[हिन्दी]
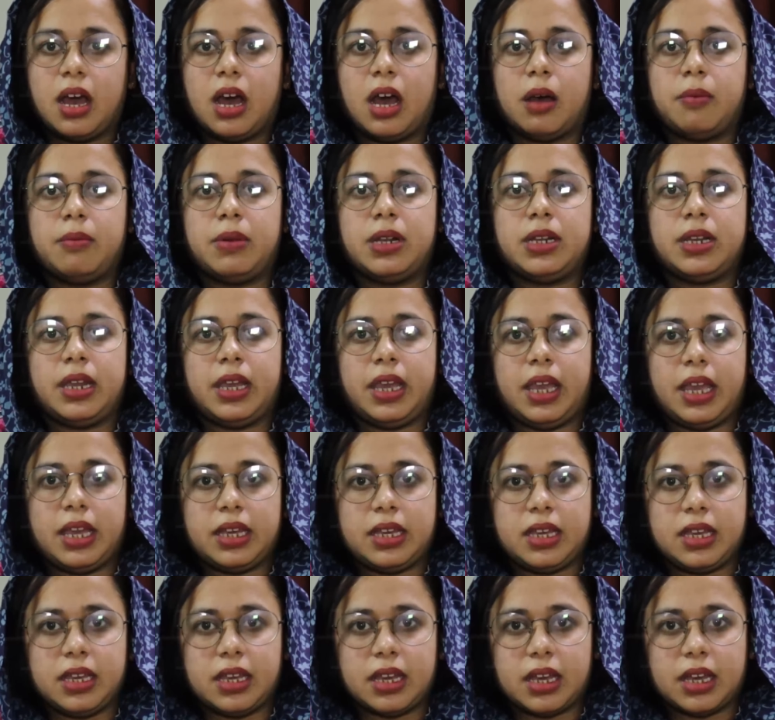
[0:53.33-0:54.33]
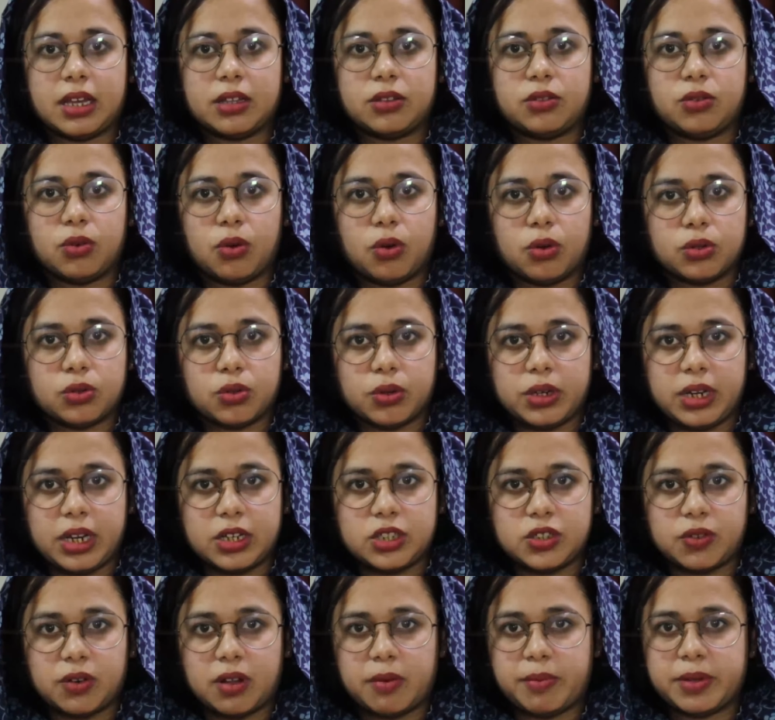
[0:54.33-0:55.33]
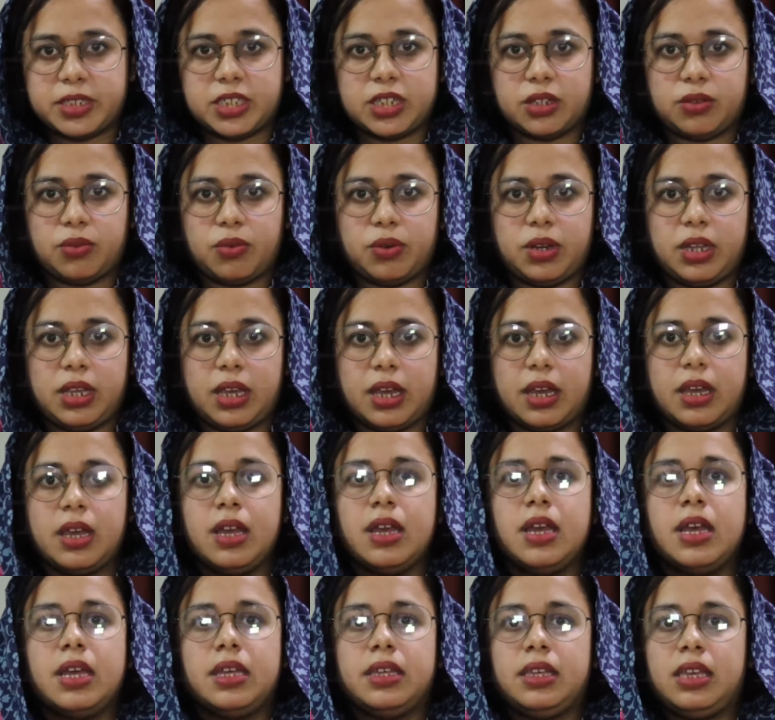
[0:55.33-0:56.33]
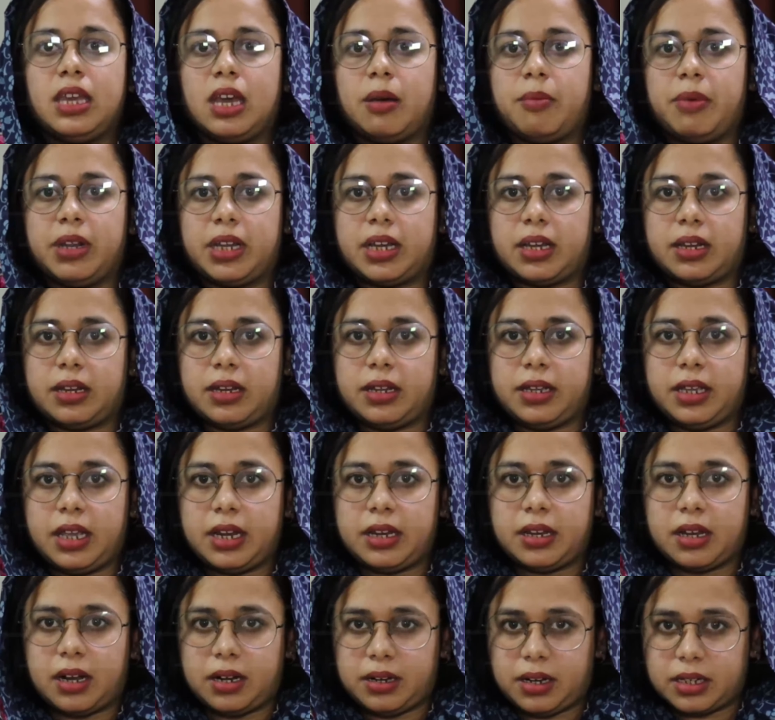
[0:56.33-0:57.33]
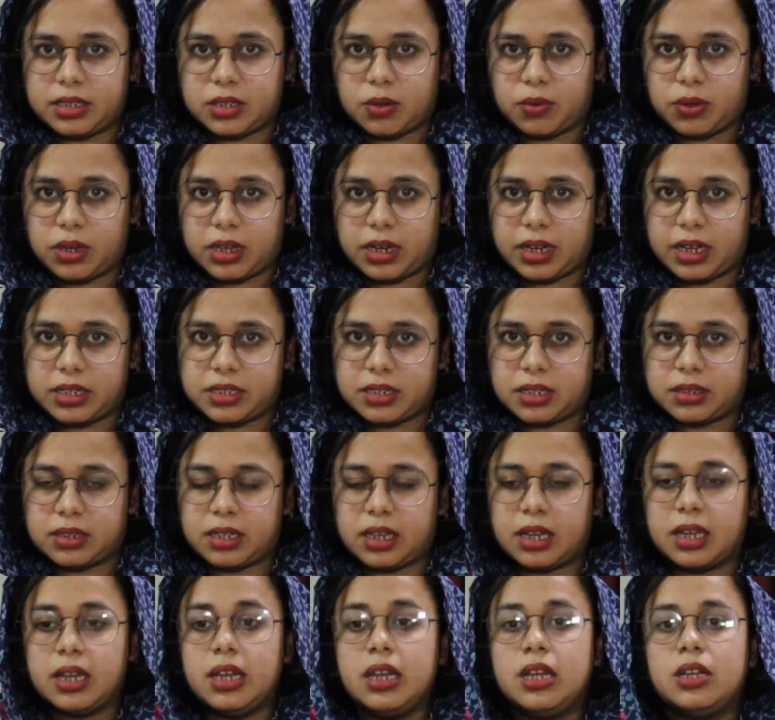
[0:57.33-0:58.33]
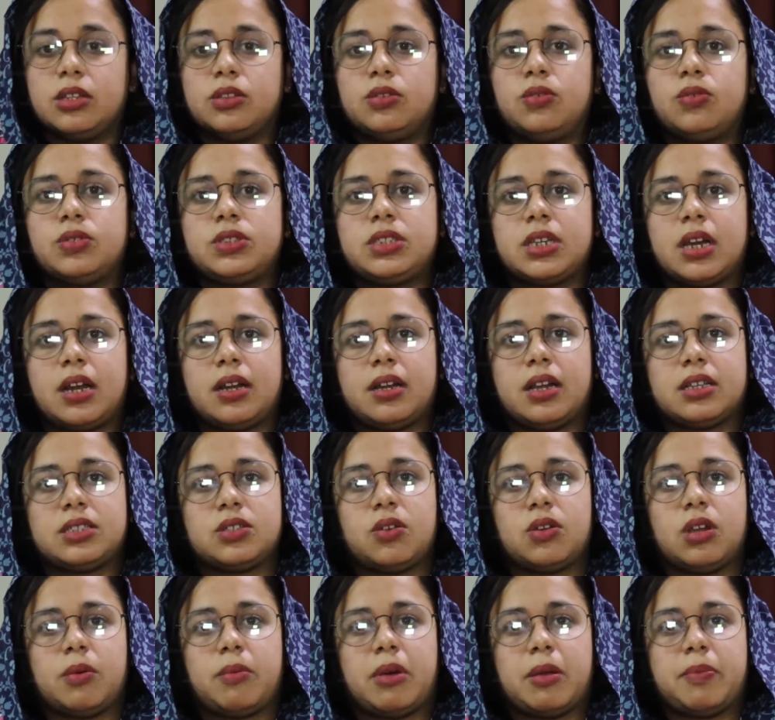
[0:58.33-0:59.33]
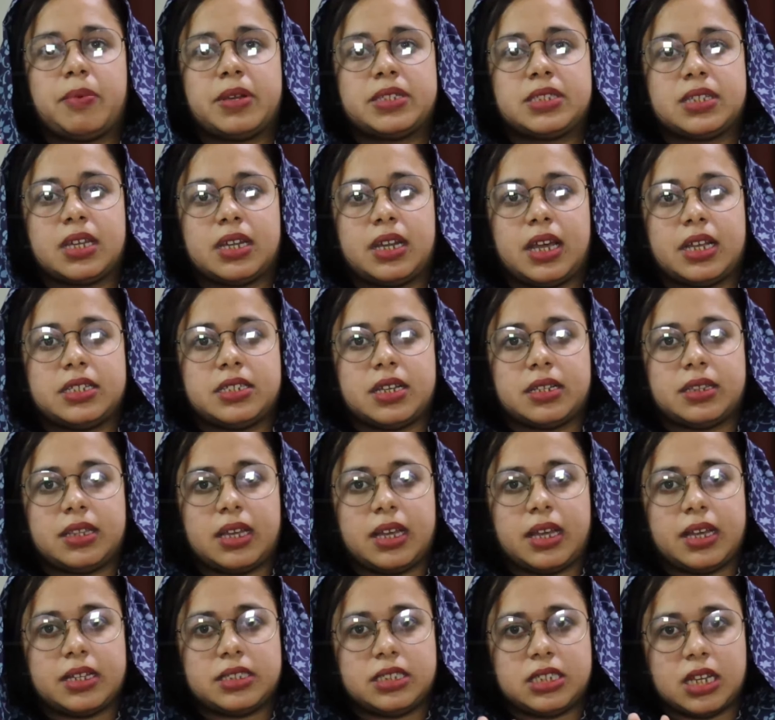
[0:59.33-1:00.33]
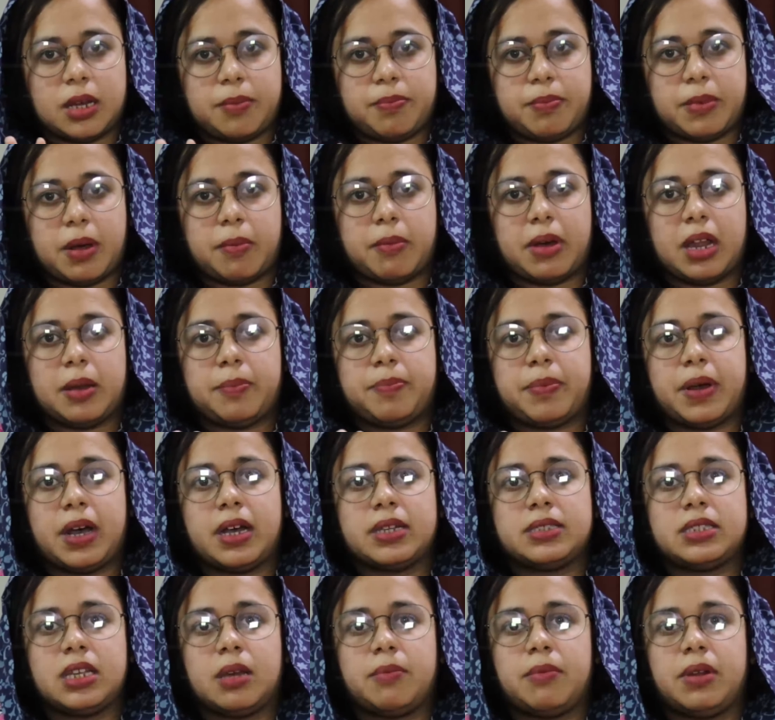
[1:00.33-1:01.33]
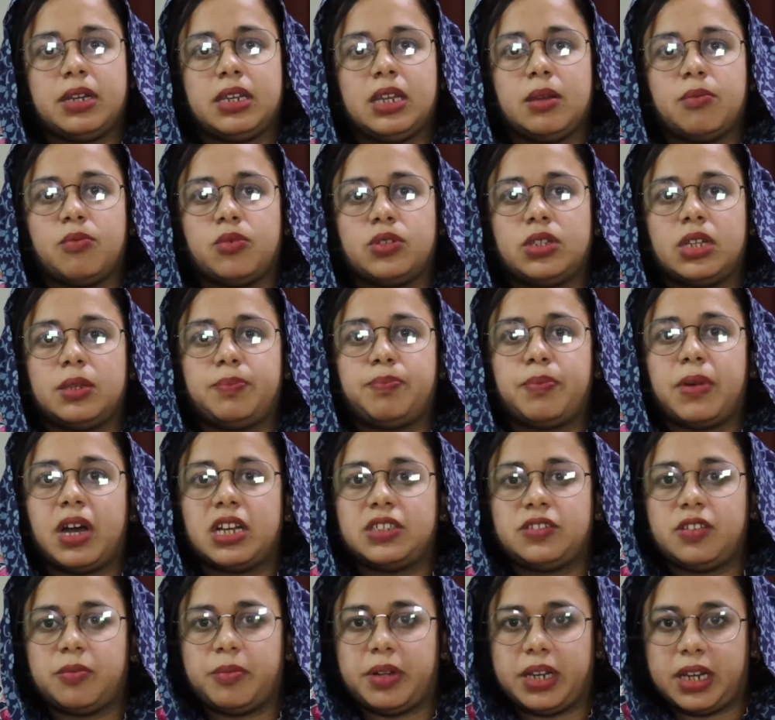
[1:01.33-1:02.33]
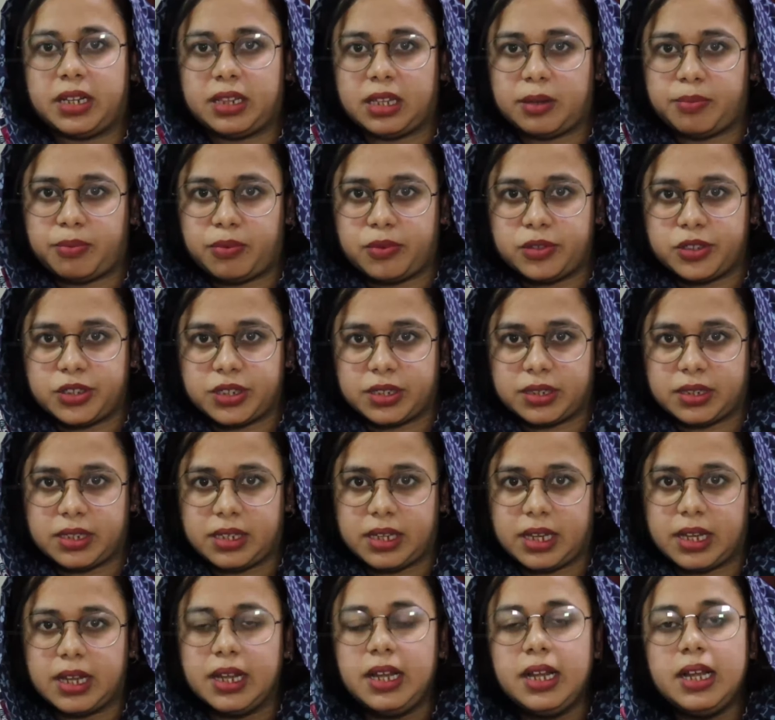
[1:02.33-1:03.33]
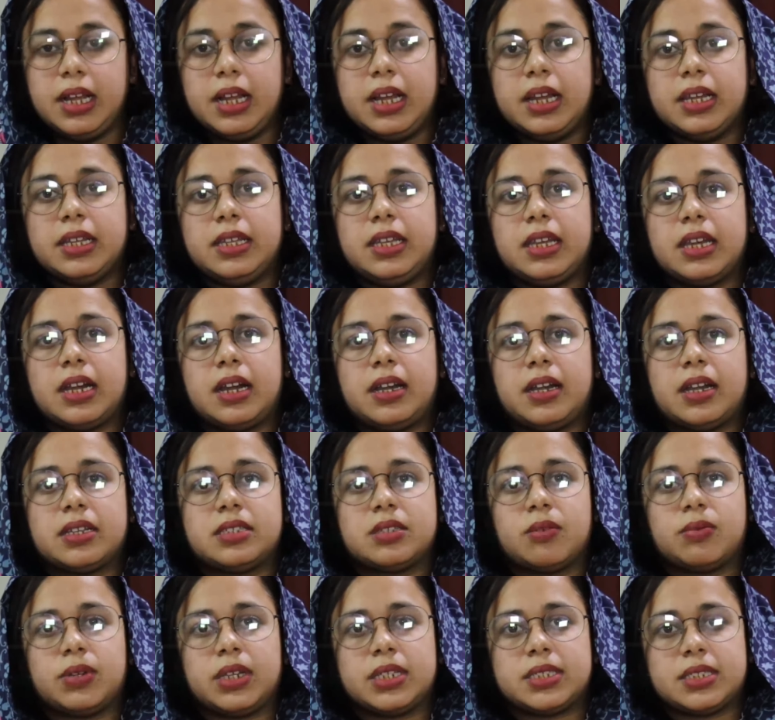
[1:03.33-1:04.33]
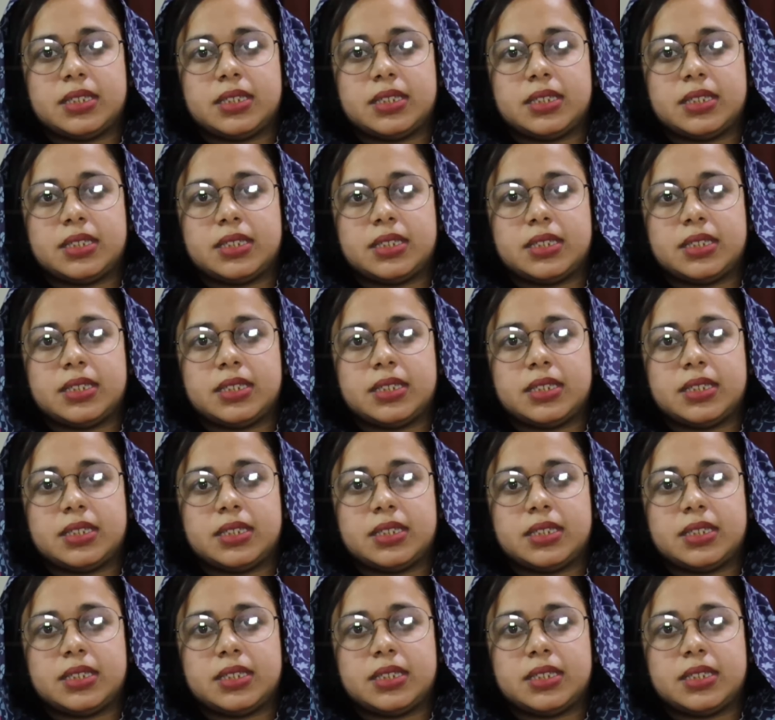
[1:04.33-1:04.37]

हमल एक ही है दो तो नहीं जुड़ा बच्चे तो नहीं है ये हमल कर, ये अल्ट्रासाउंड कराया जाता है दूसरा अल्ट्रासाउंड हमारे पास कराया जाता है जब हमारे पास हमल की मुद्दत पाँचों महीने तक पहुँच जाती है ये अल्ट्रासाउंड